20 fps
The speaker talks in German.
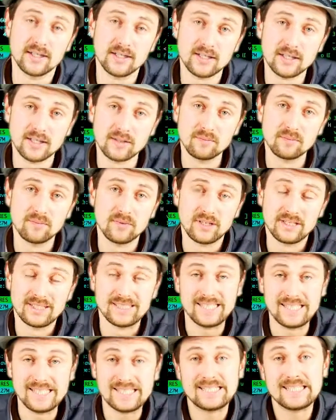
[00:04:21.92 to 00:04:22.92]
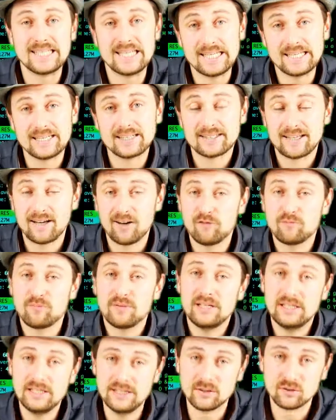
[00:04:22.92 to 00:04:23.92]
Ähm, nicht jeder darf
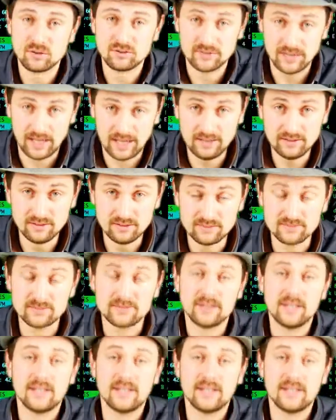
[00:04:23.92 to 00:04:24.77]
bei Linux alles.